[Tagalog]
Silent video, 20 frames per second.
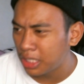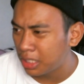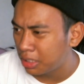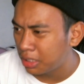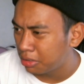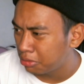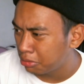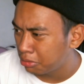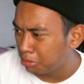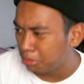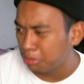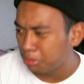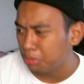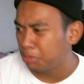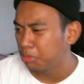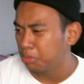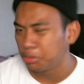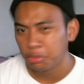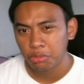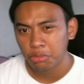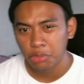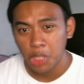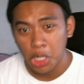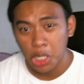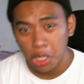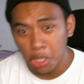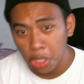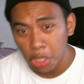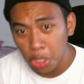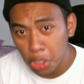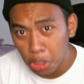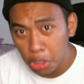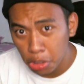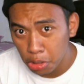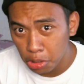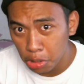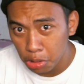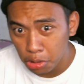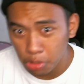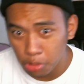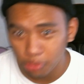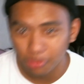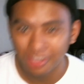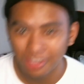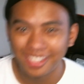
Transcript: Oo. Oo.